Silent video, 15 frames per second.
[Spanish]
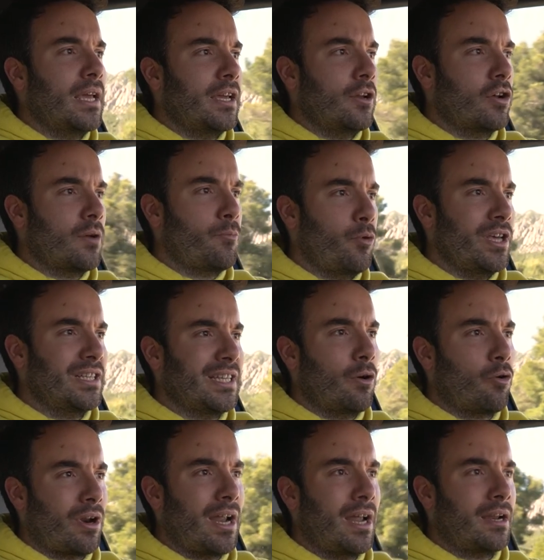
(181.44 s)
creo que puedes
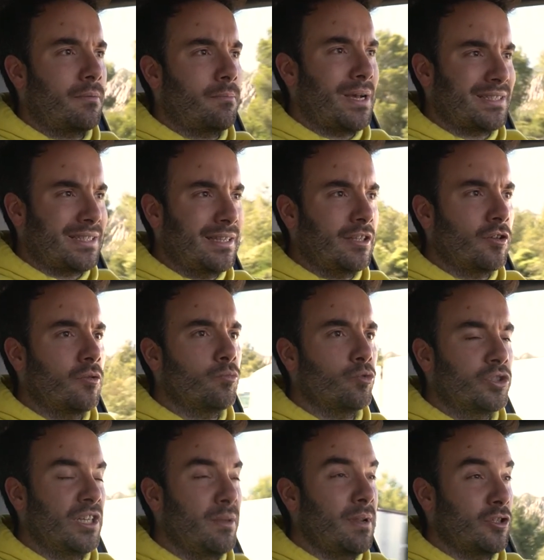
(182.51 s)
ahorrar bastante
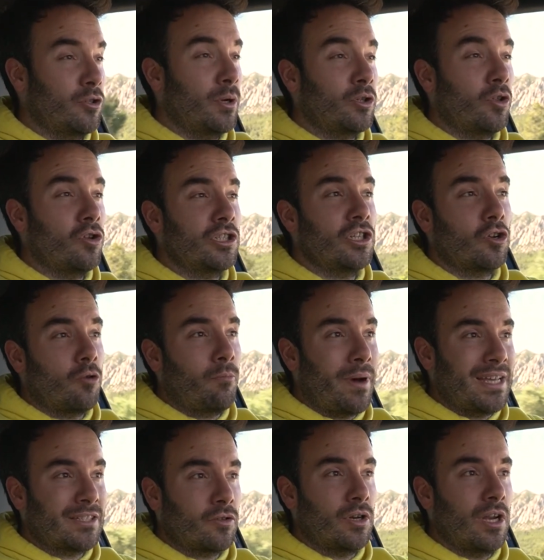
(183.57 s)
combustible sobre todo si lo
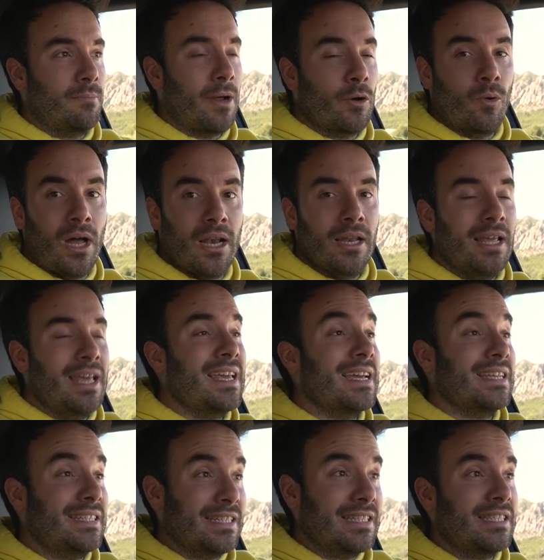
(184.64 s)
comparas con el manual.
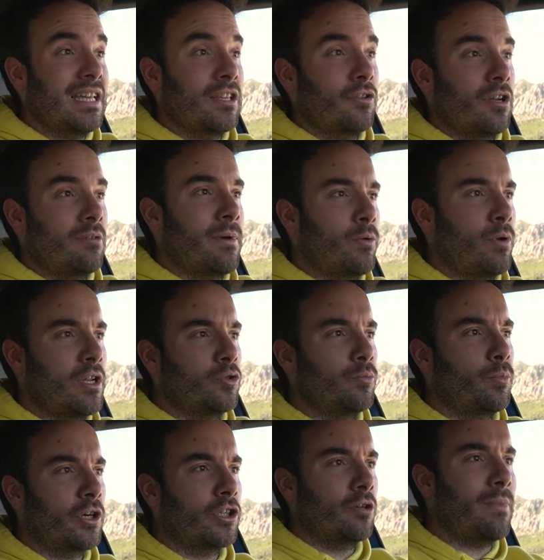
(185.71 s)
Que sí que es cierto que el manual es
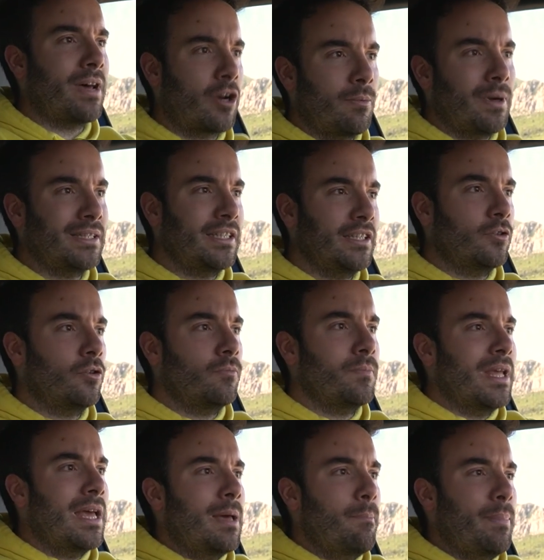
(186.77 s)
un poquito más romántico,
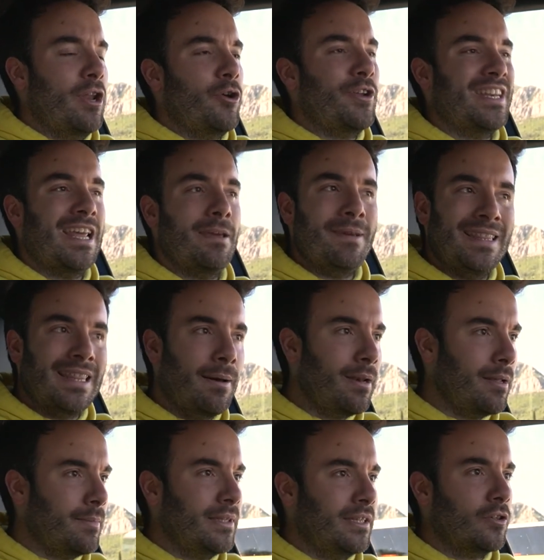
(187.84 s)
pero
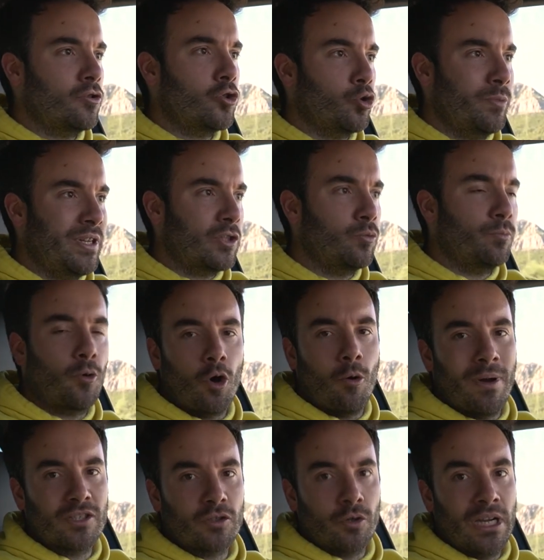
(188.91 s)
inevitablemente consumirás un poco
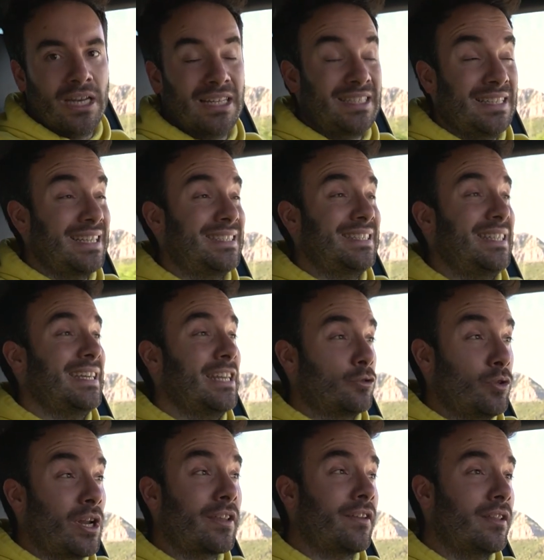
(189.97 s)
más con él. Así que si quieres
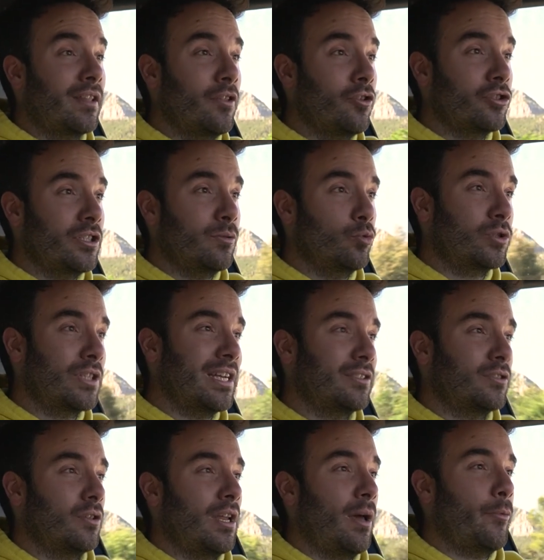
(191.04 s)
una R32 y
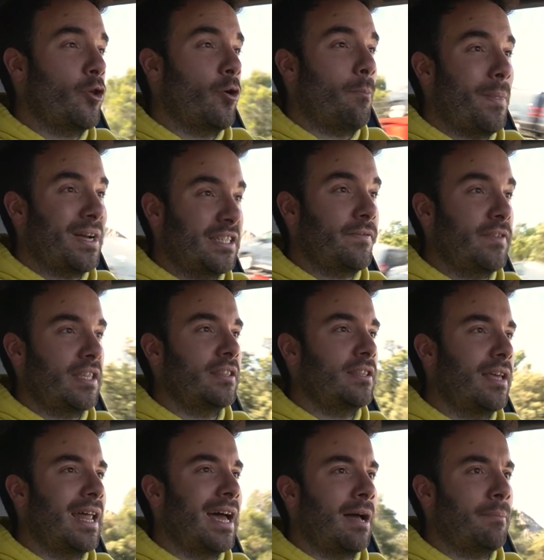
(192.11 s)
buscas la opción más eficiente de la